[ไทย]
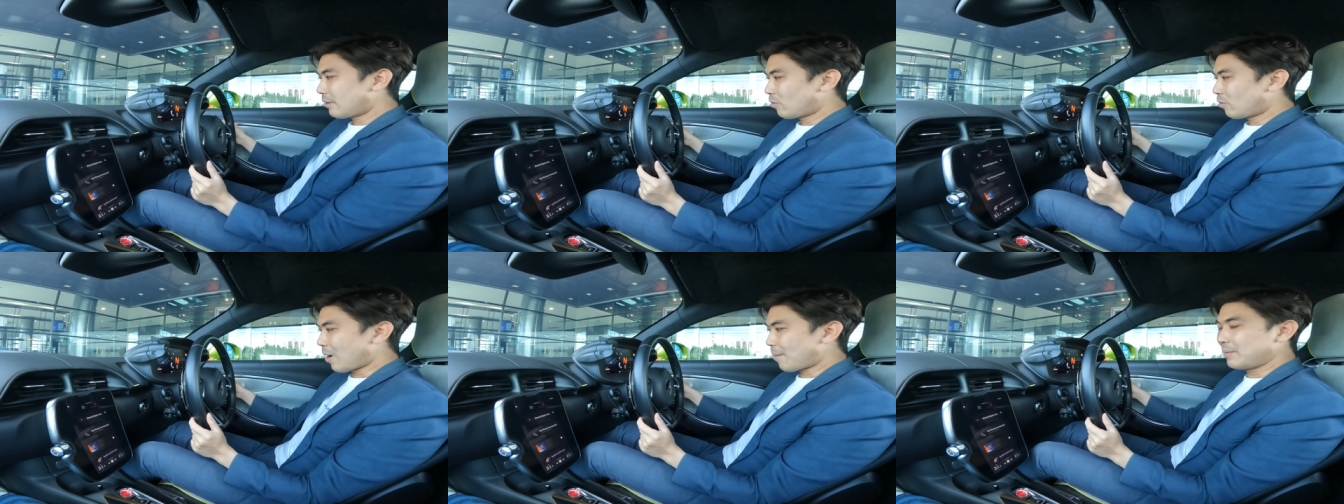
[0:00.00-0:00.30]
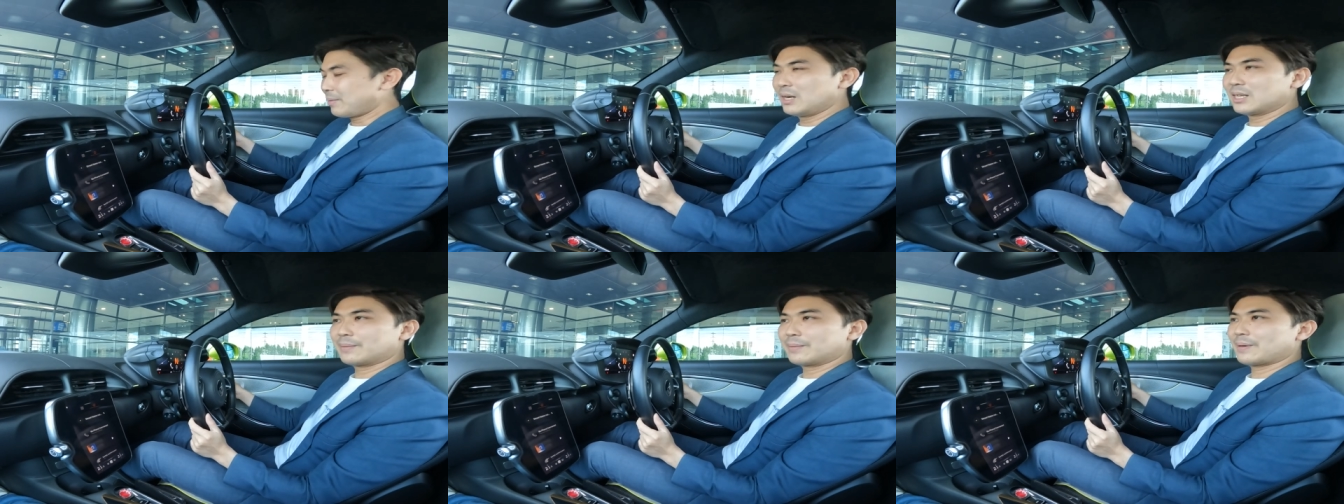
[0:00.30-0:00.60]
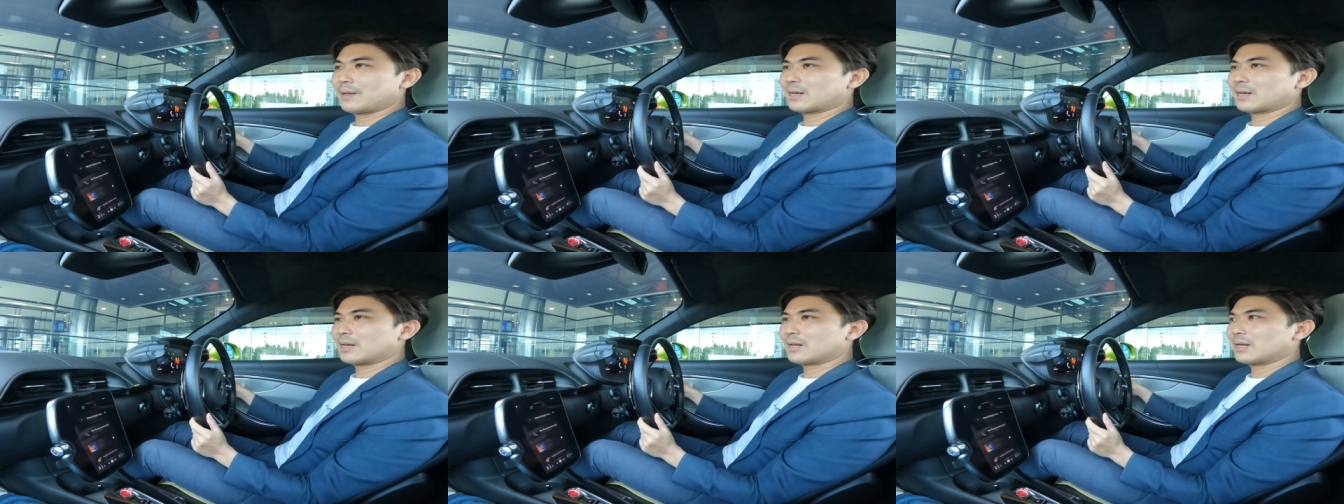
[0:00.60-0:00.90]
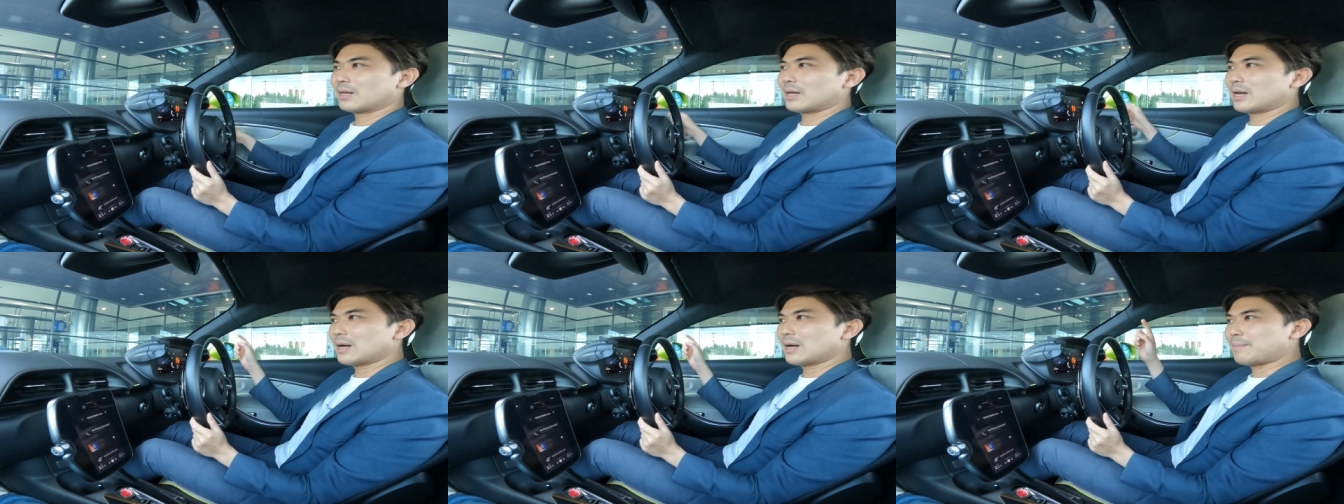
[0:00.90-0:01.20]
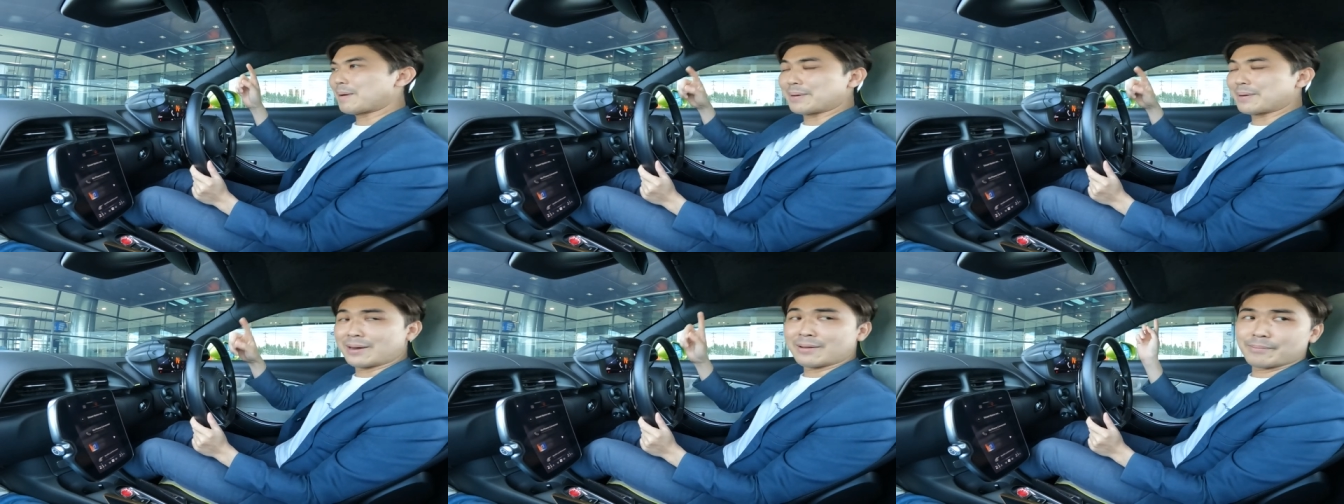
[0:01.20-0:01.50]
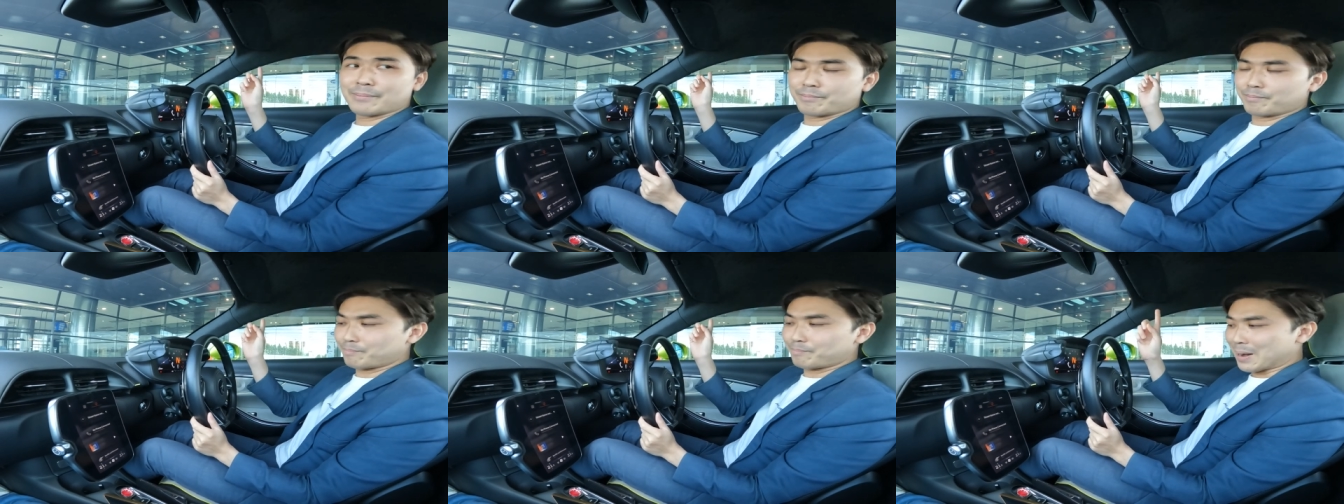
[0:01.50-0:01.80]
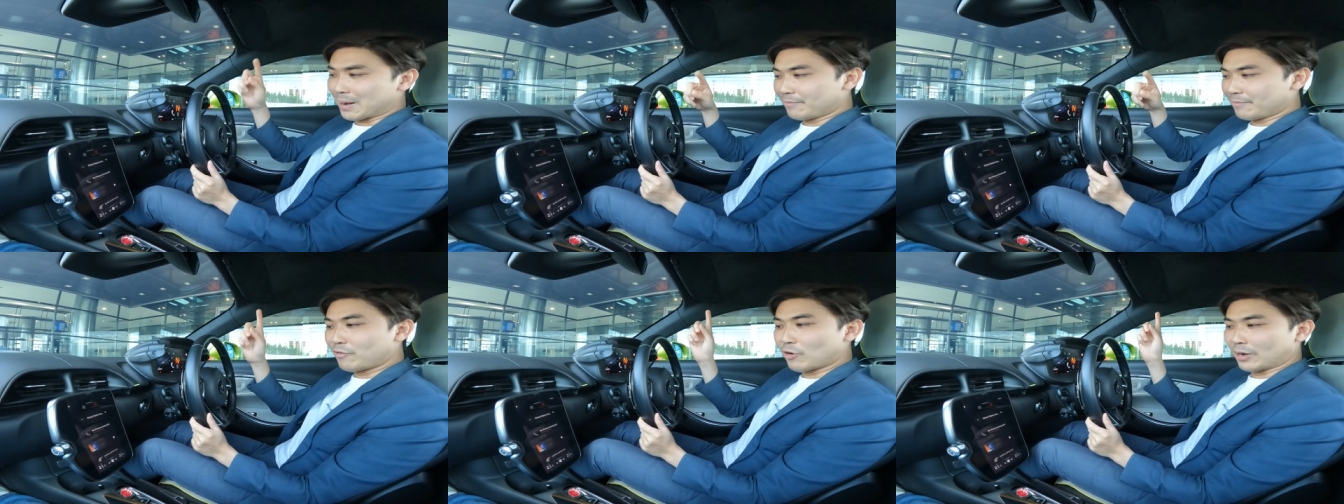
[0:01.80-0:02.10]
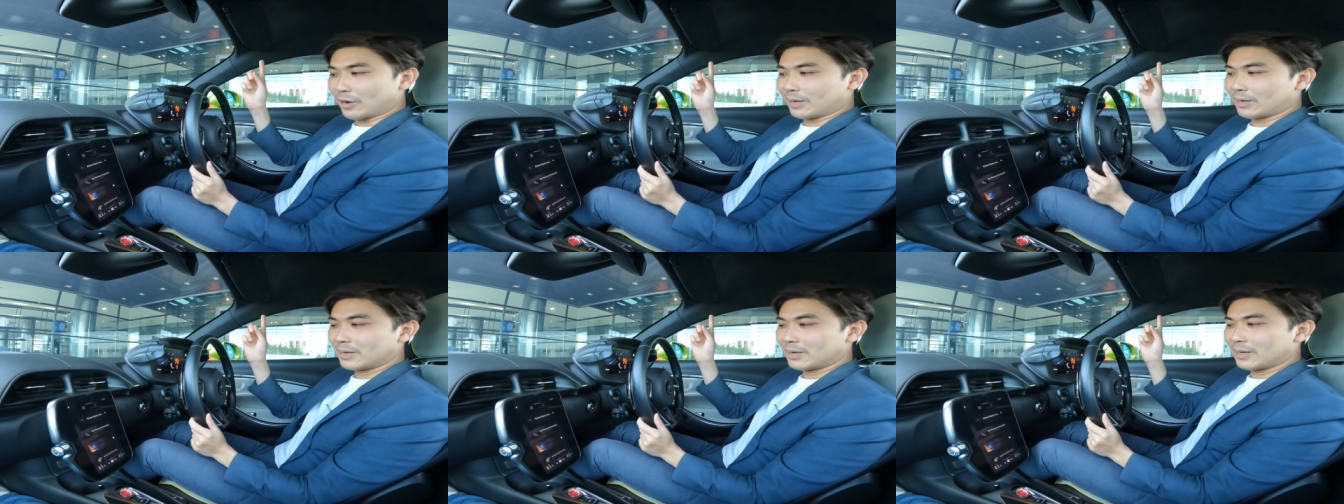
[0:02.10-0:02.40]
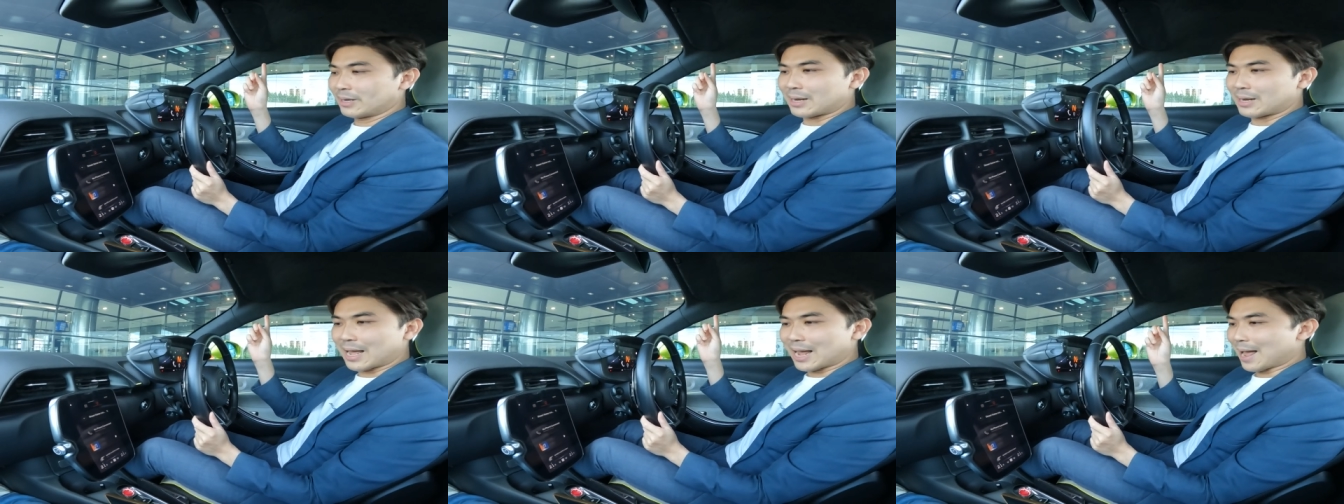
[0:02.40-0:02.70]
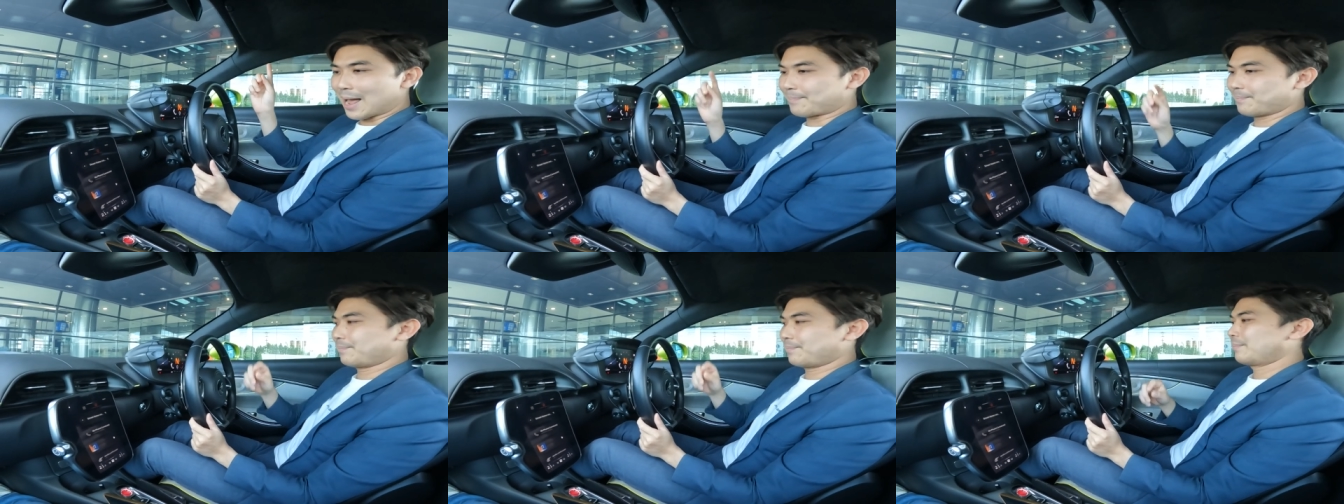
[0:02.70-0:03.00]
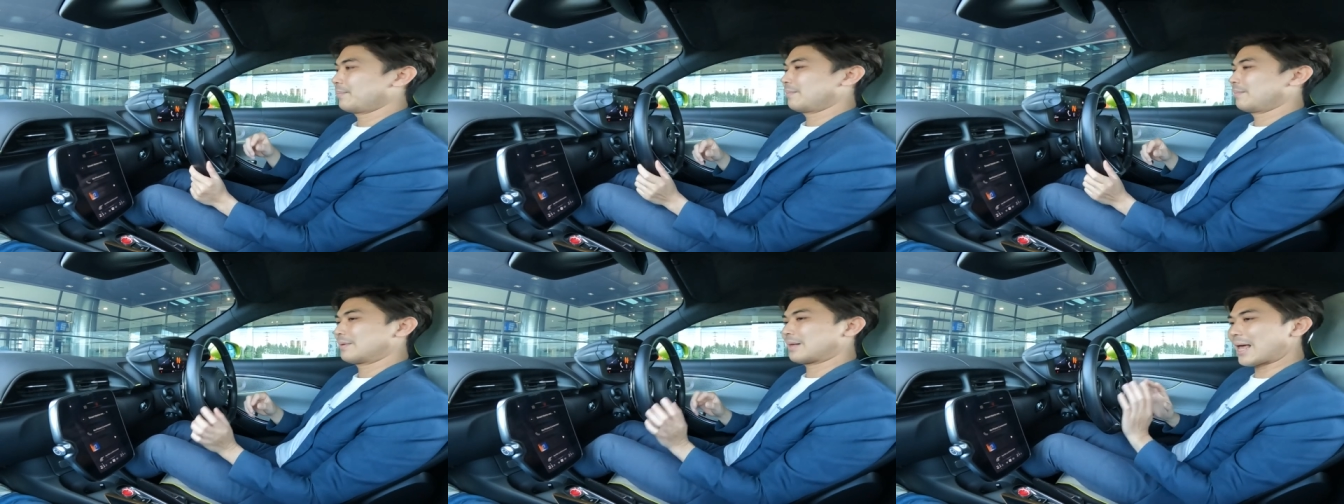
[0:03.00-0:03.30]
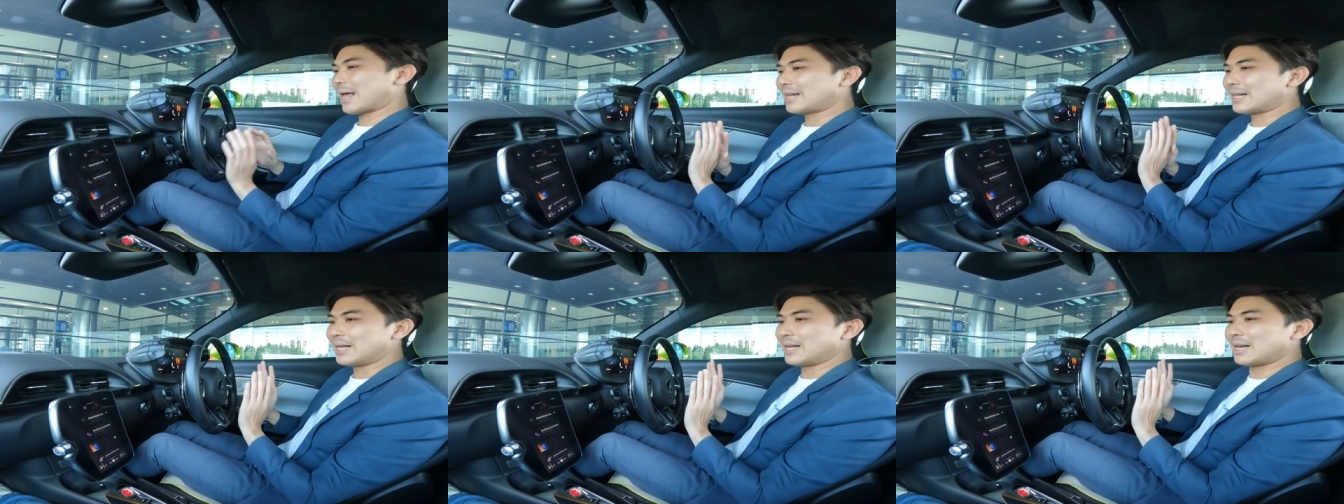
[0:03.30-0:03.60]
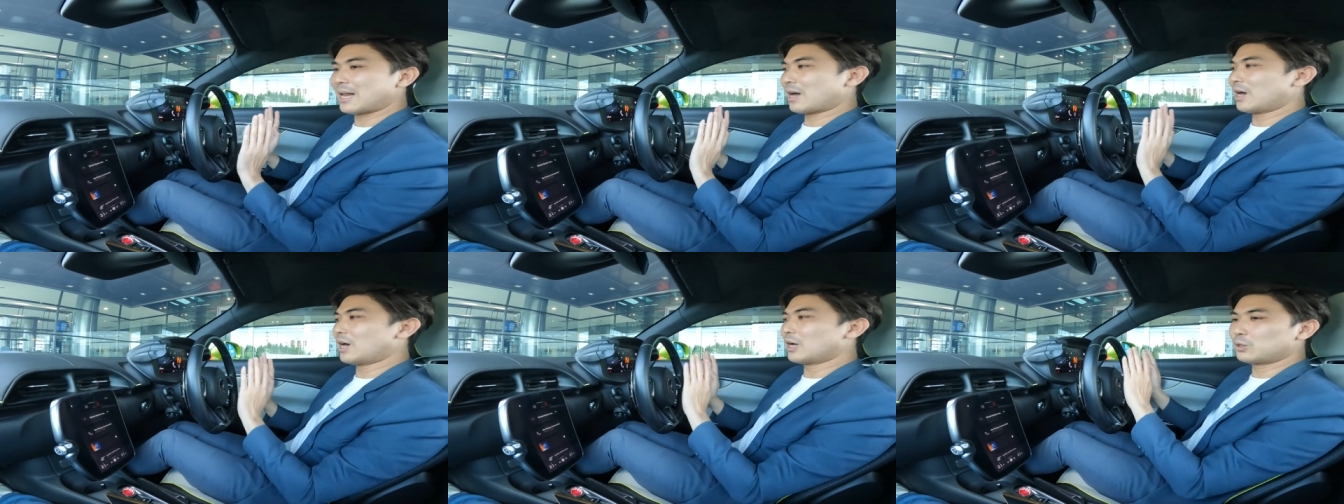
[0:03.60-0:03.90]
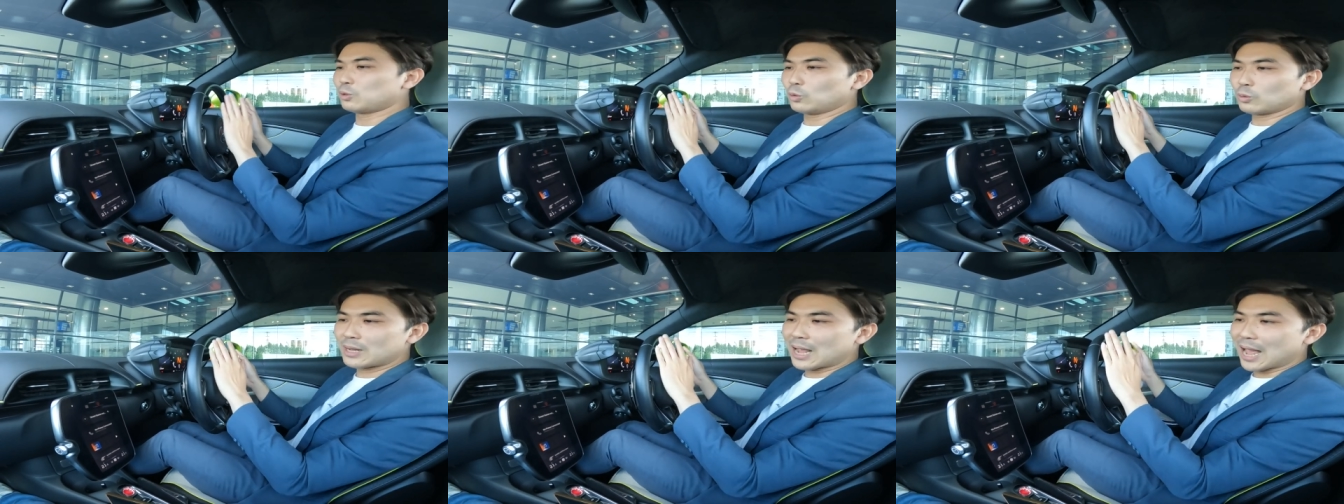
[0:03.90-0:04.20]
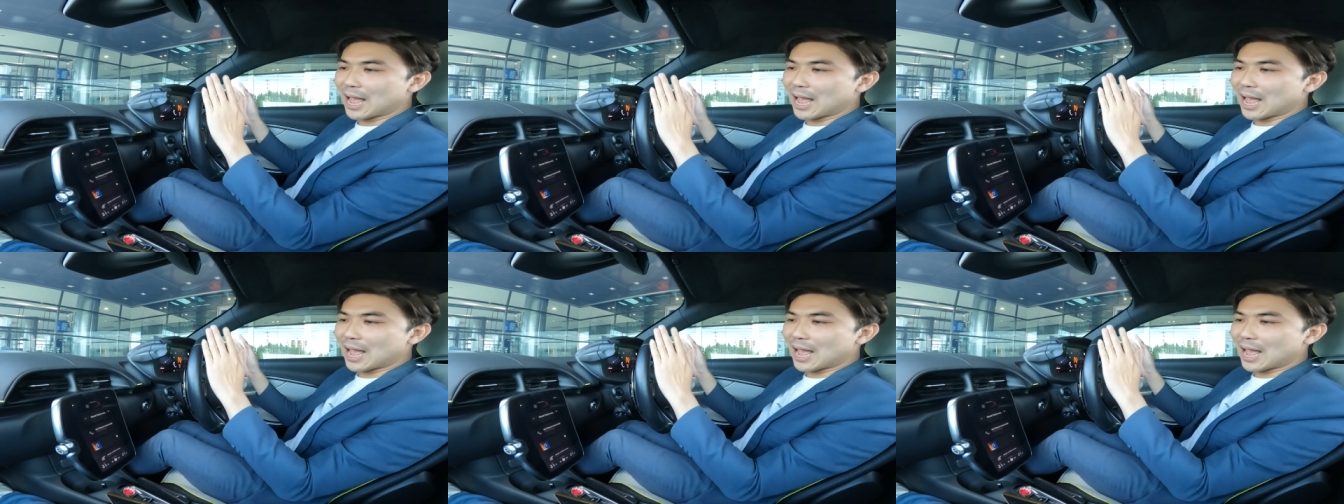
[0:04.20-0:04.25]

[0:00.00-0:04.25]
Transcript: ขวามือจะเป็นใบันรบัน้ำฝนนะครับแค่นี้แล้วก็ทุกอ